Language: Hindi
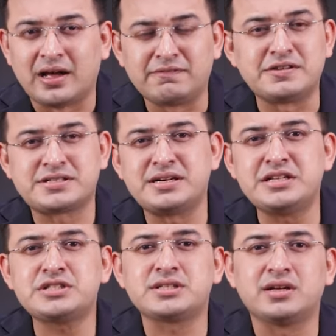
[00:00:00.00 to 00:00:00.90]
अब वेस्ट
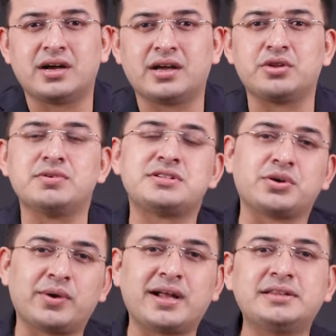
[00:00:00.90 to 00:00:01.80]
इंडीज़ अगर
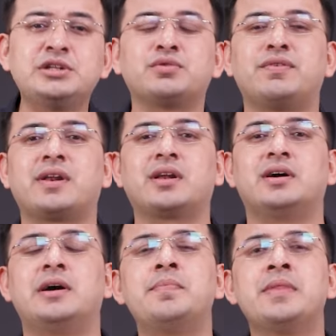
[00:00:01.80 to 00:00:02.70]
यूएसए को हराती तो फिर
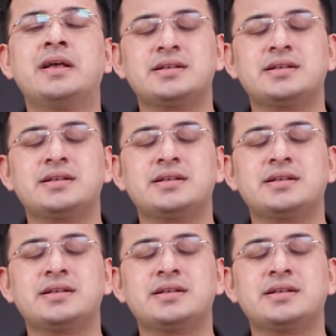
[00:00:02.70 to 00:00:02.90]
uh,